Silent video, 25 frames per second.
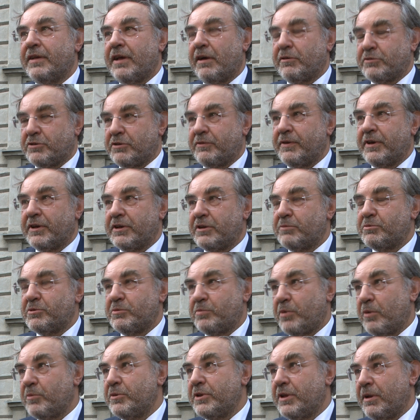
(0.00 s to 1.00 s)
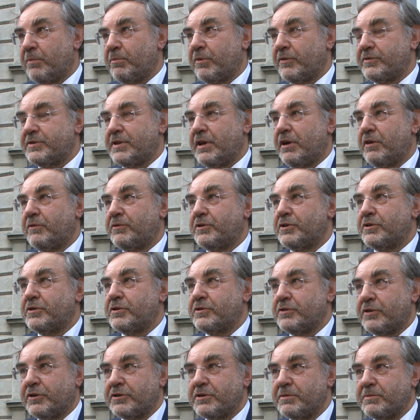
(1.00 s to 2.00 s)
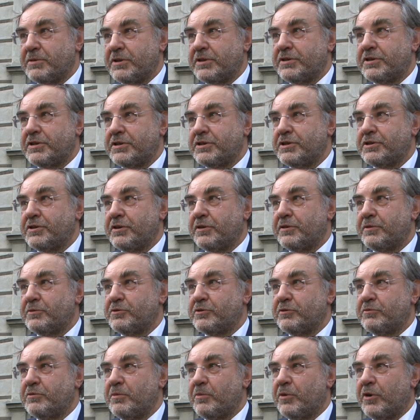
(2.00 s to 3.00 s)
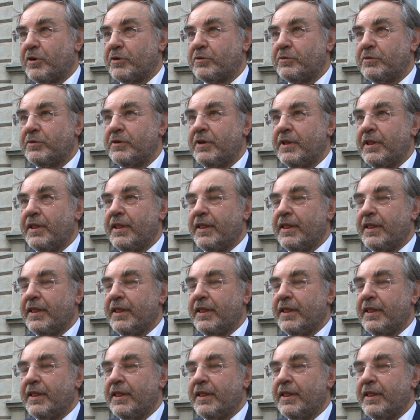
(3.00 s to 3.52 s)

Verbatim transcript: Austro-Węgry, przypominam, powstały w 1867 roku.